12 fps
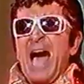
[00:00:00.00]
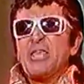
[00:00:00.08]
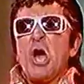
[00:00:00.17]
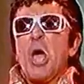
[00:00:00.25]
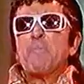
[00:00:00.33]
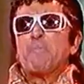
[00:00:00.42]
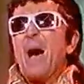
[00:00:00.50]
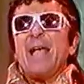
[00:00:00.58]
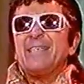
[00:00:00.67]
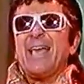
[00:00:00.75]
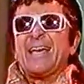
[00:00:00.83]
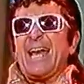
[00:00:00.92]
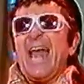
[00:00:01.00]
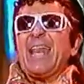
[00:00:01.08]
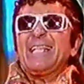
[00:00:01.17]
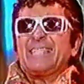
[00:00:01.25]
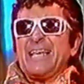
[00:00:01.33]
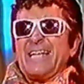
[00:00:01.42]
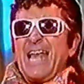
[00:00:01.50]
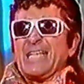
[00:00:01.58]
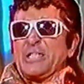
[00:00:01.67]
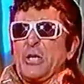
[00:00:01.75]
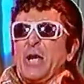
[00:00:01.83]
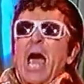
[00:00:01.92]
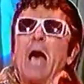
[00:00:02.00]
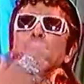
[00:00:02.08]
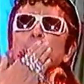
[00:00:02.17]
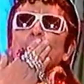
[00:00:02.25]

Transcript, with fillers: adiós España y ganar internacional.